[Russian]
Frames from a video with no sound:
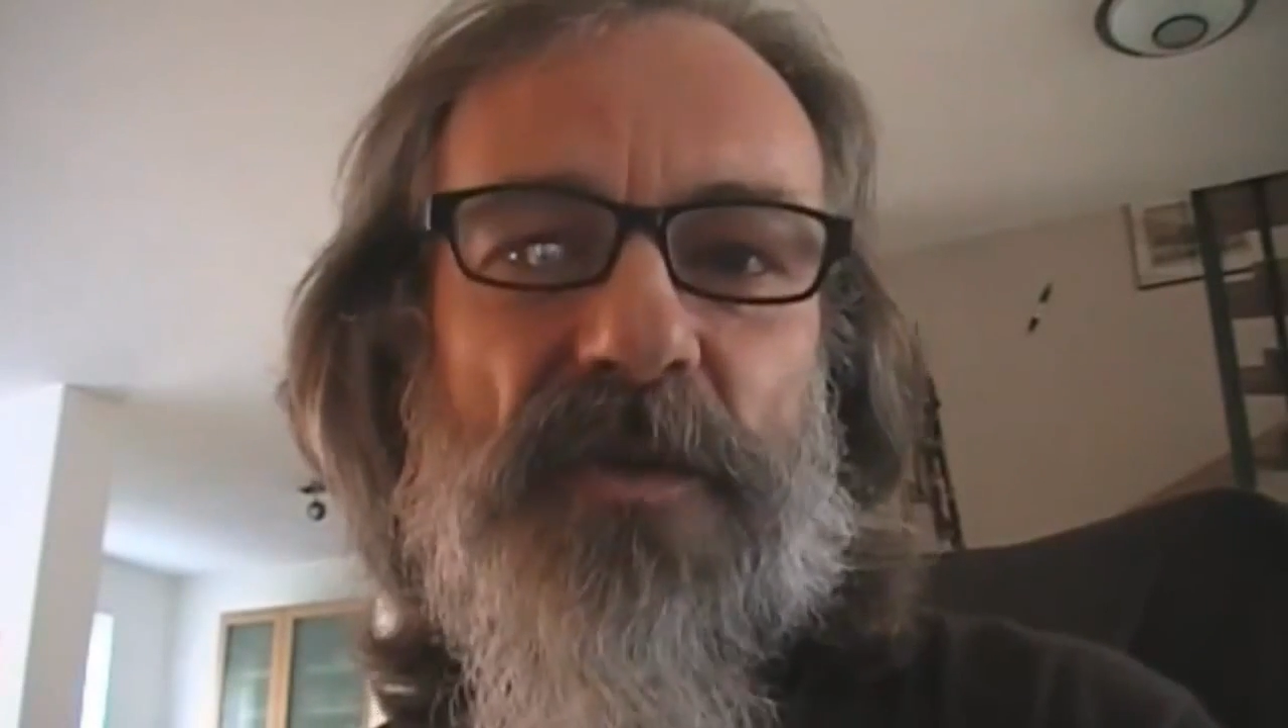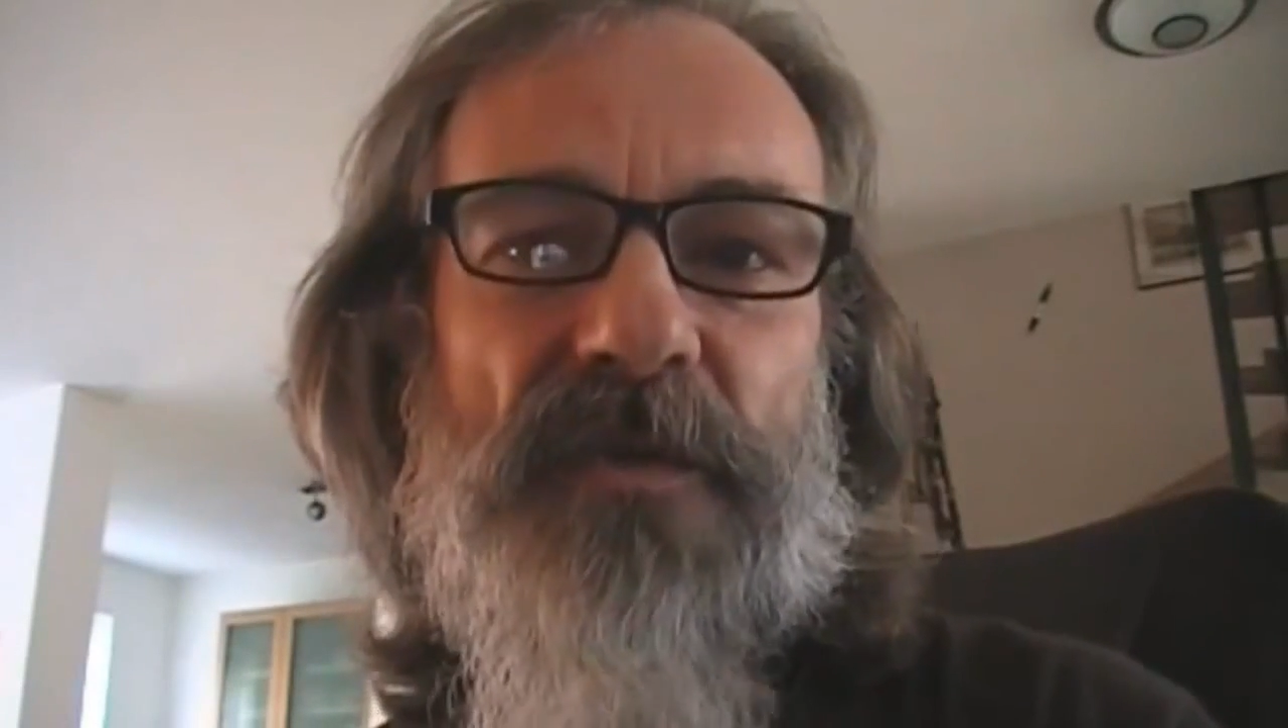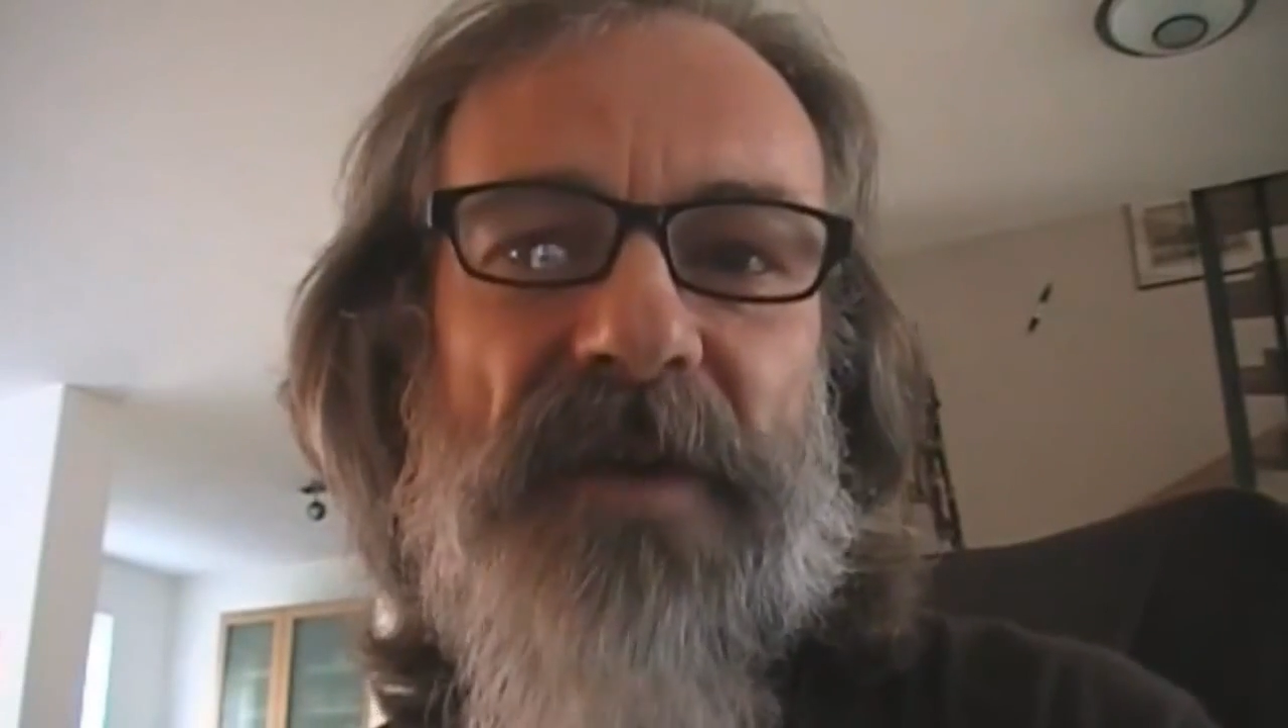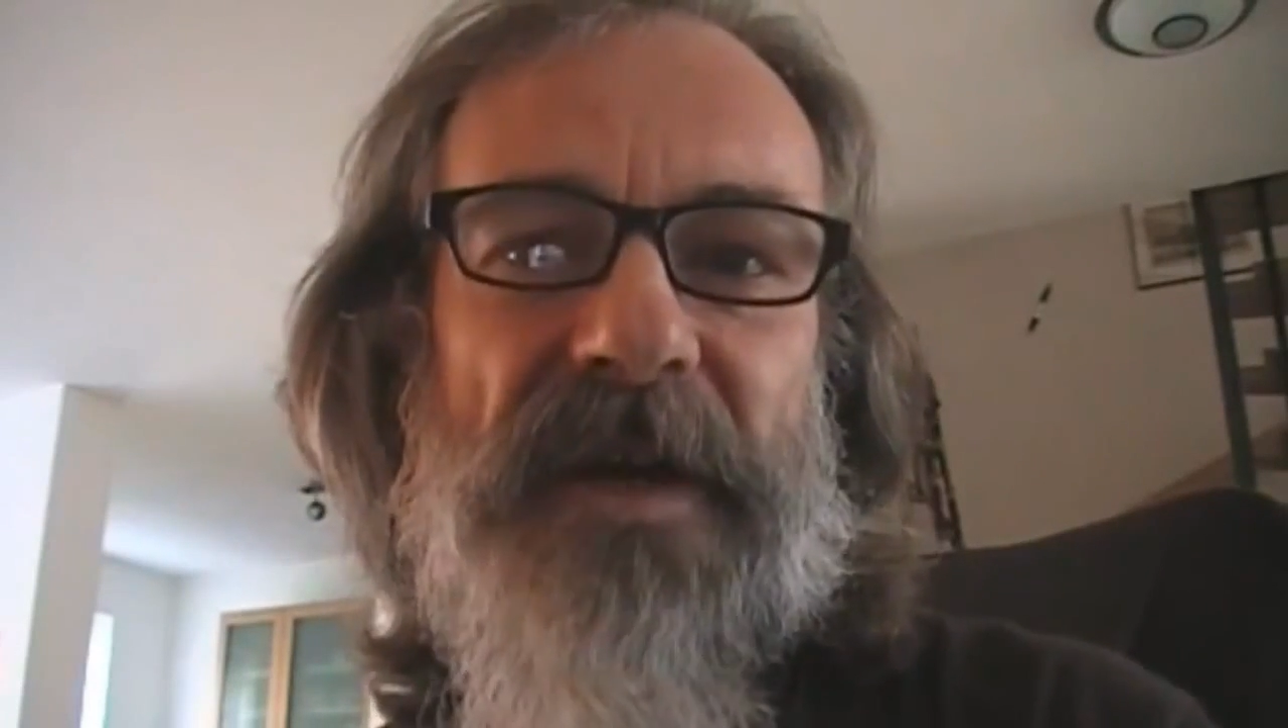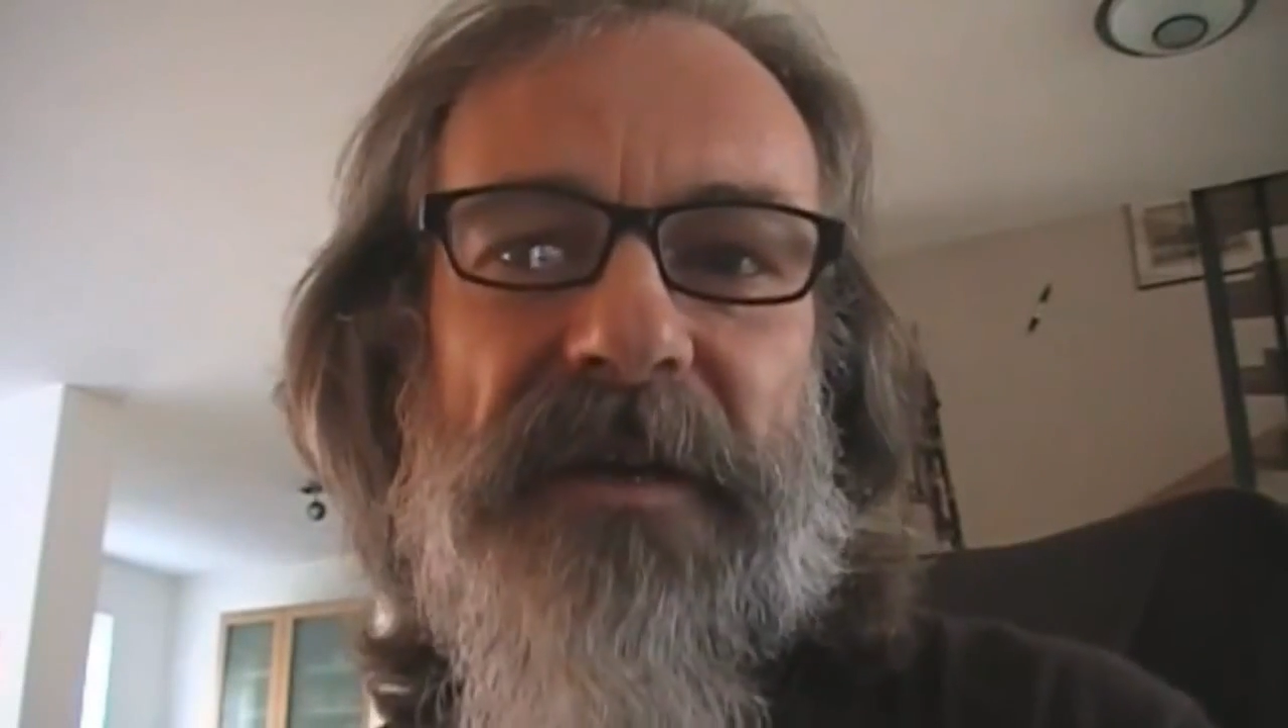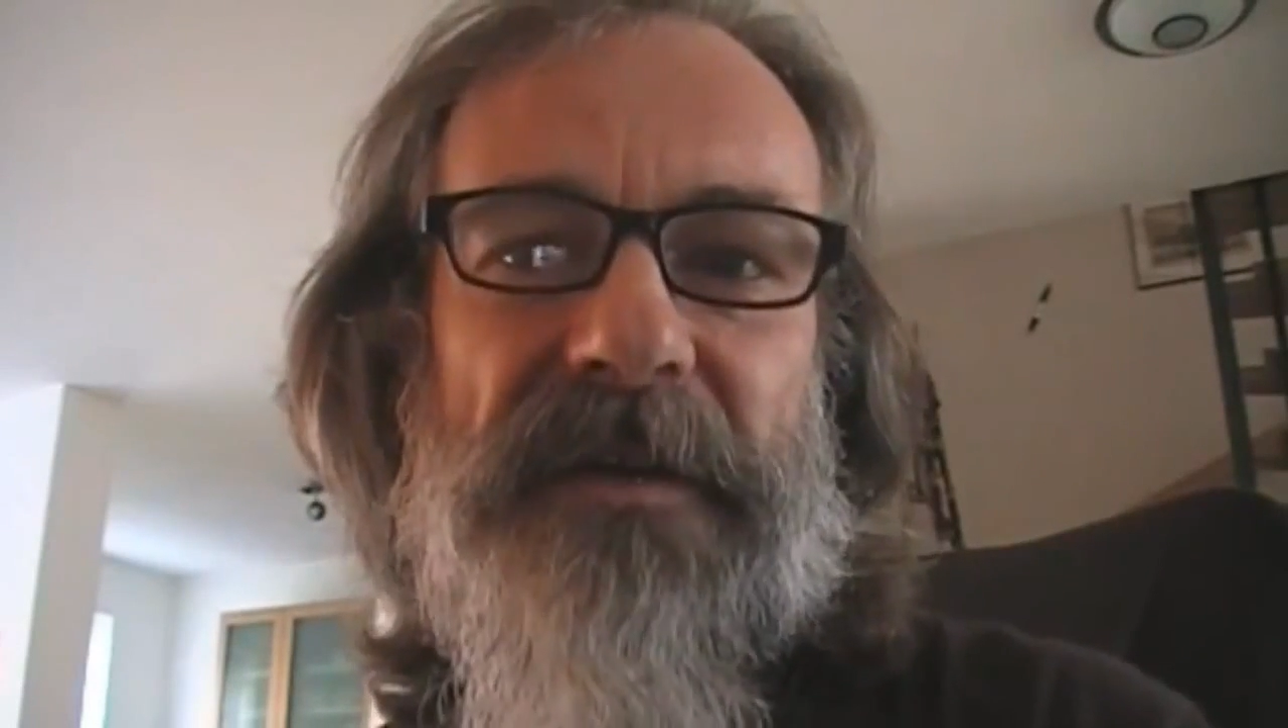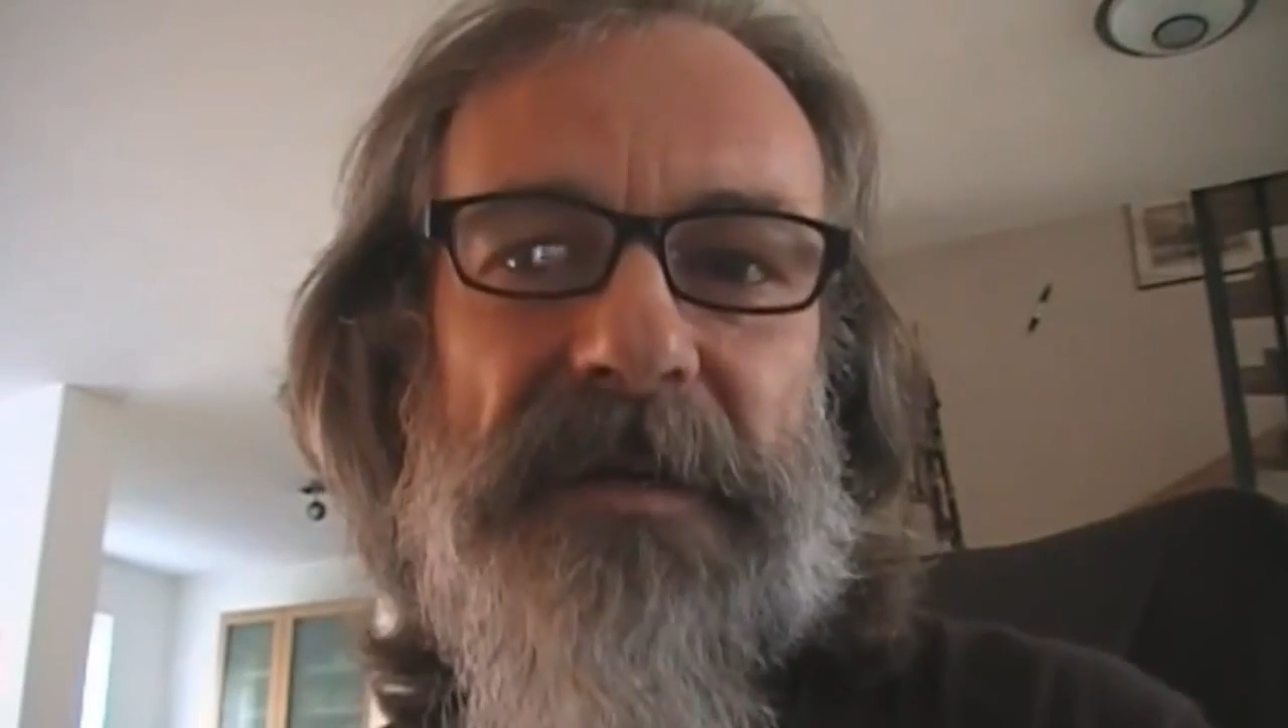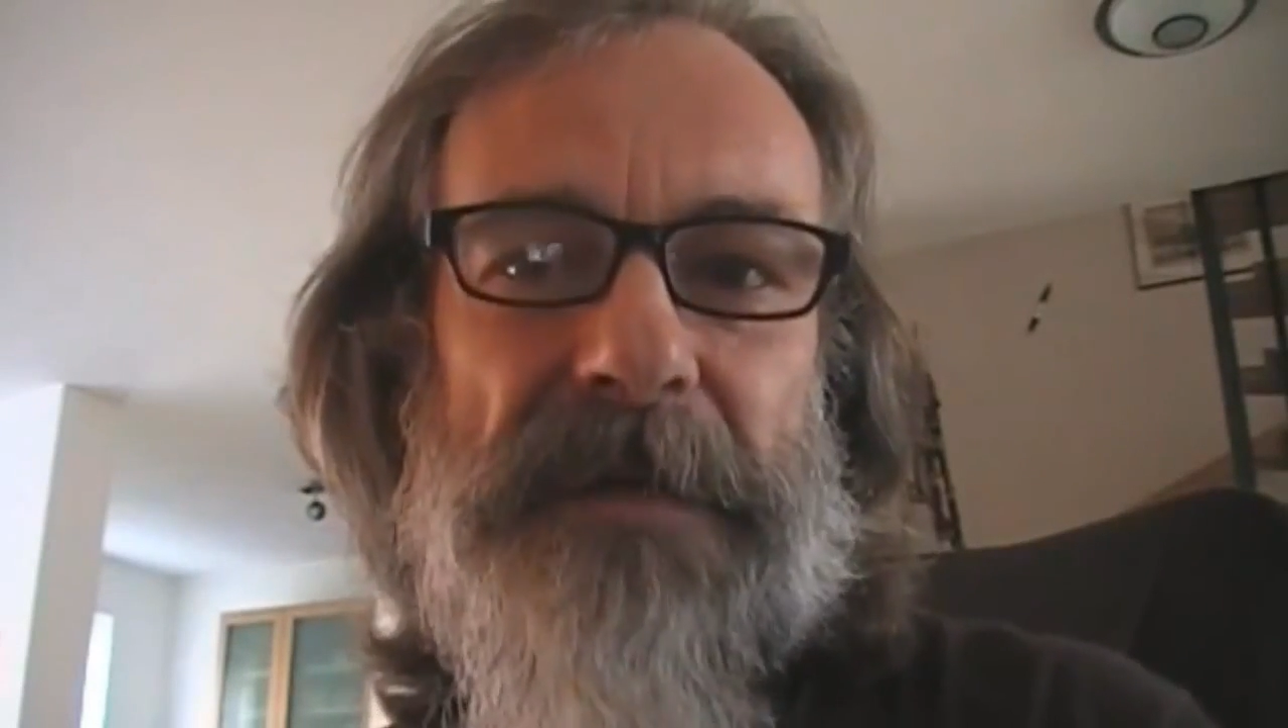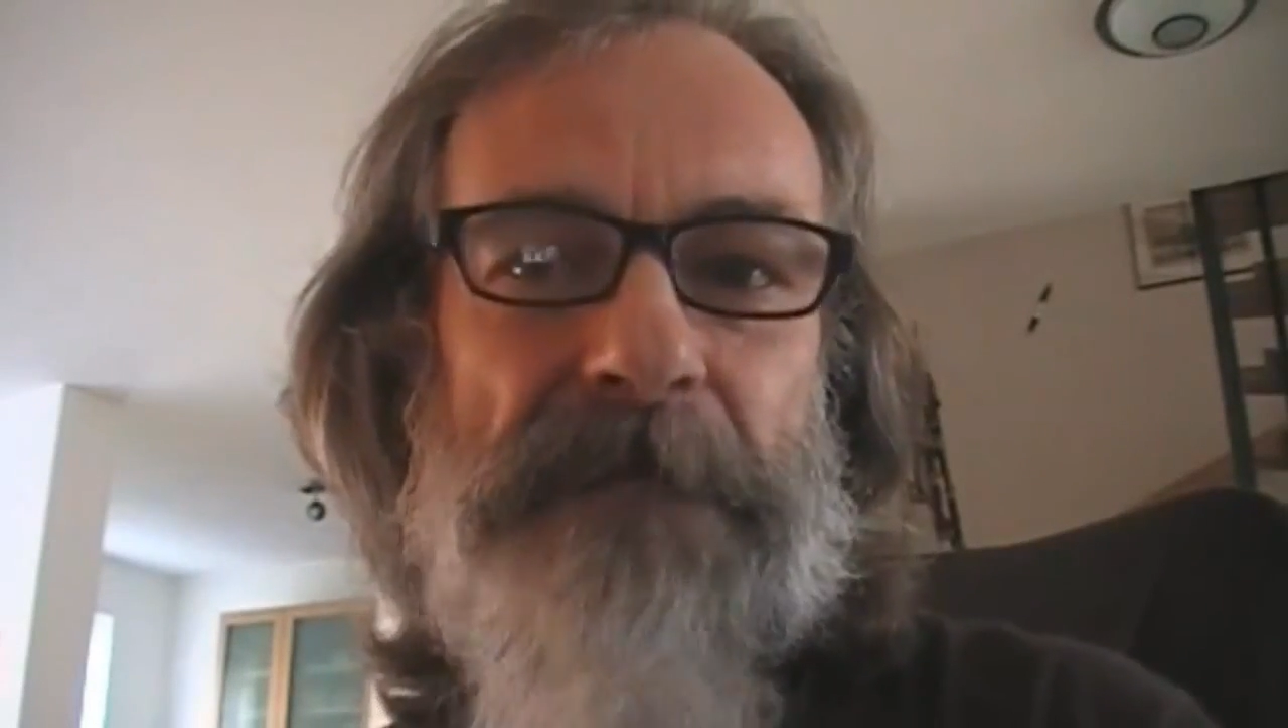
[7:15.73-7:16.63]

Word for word: здоровья.